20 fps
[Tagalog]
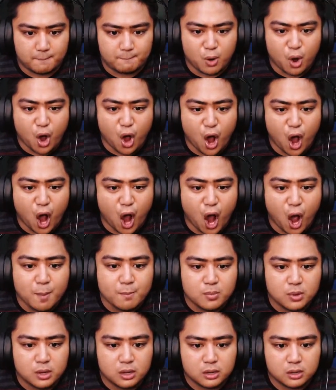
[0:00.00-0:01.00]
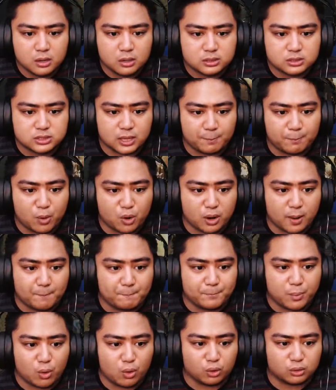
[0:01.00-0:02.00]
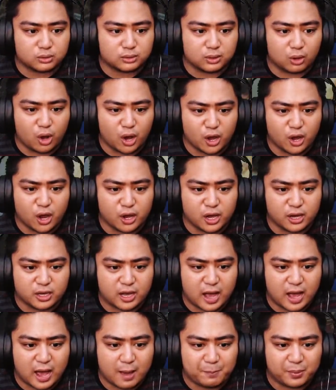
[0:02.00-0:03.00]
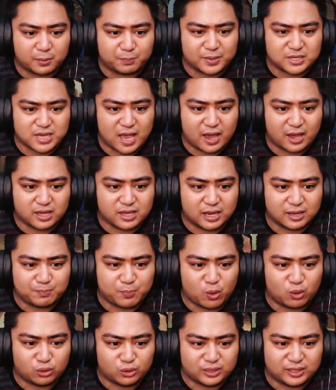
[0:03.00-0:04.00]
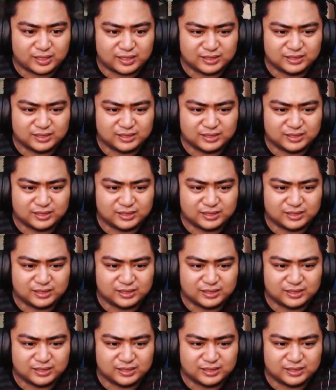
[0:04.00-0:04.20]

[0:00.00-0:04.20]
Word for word: Boom! Sapog ang puto! Oy, oy, oy! Nakapit pa sa akin yan, puto!